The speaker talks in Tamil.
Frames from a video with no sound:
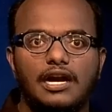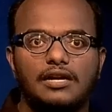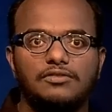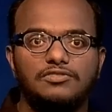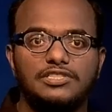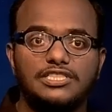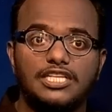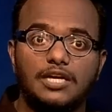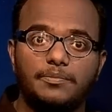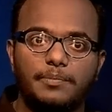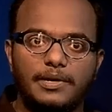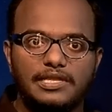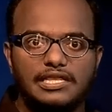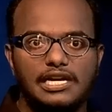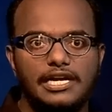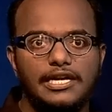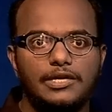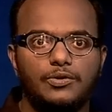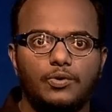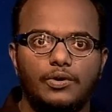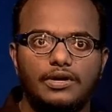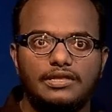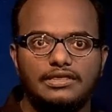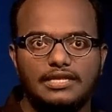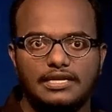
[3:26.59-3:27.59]
ராணுவத்துக்கு
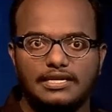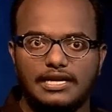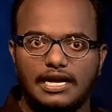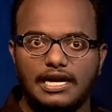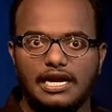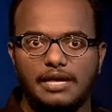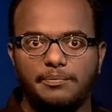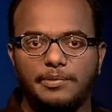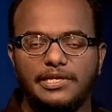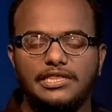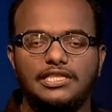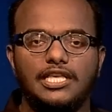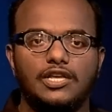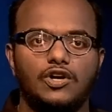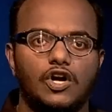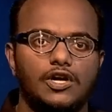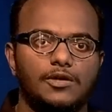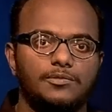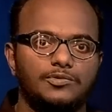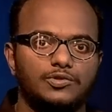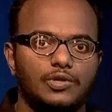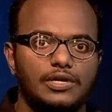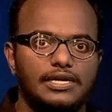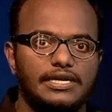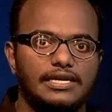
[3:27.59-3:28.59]
பதிலடி கொடுத்துருக்காங்க நம்ம இந்திய
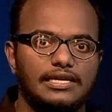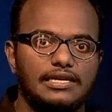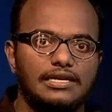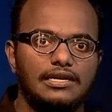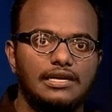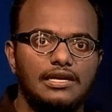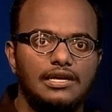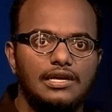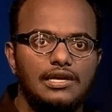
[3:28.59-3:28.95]
ராணுவம் சொல்லிட்டு